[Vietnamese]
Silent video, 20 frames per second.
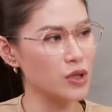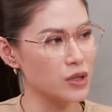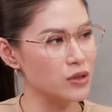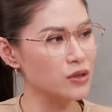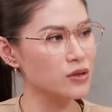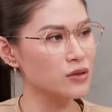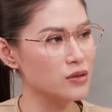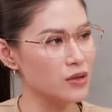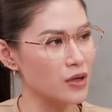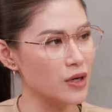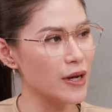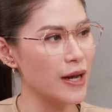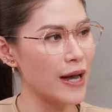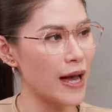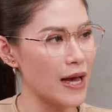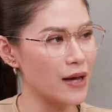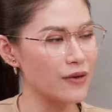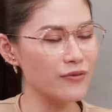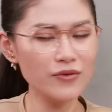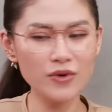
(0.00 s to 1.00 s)
gương nó
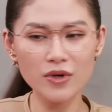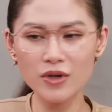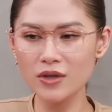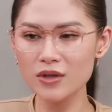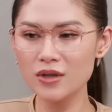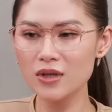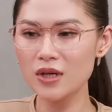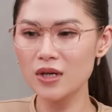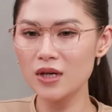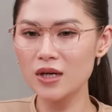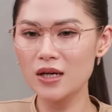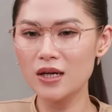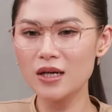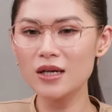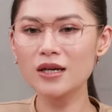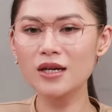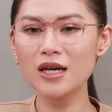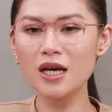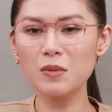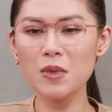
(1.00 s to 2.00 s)
khác với
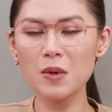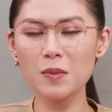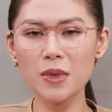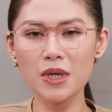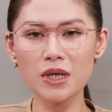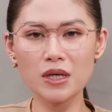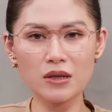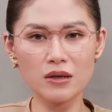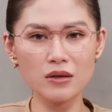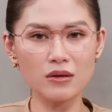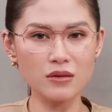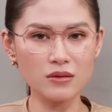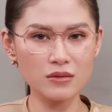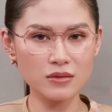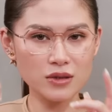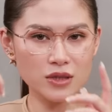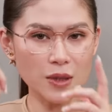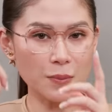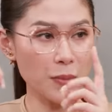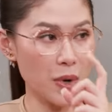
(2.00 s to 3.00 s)
khi mà mình
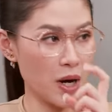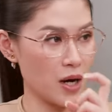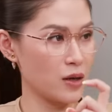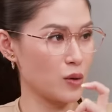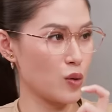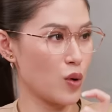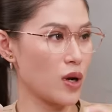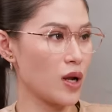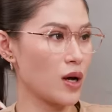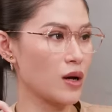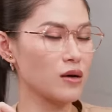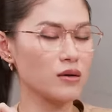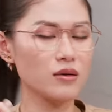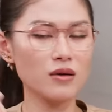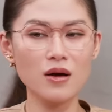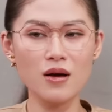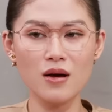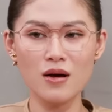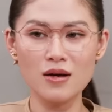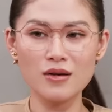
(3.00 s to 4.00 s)
được chụp hình hoặc là
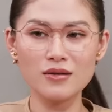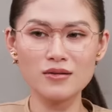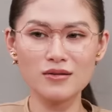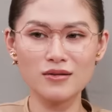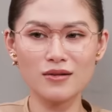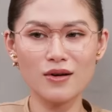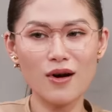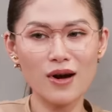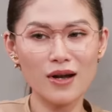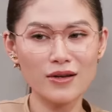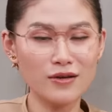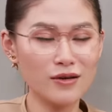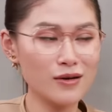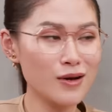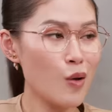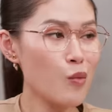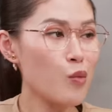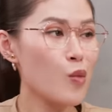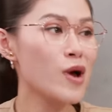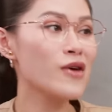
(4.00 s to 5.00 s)
gọi là những
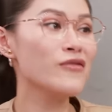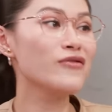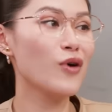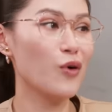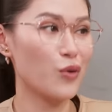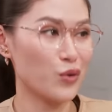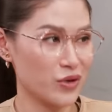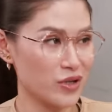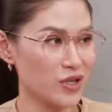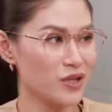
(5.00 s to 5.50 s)
góc quay vội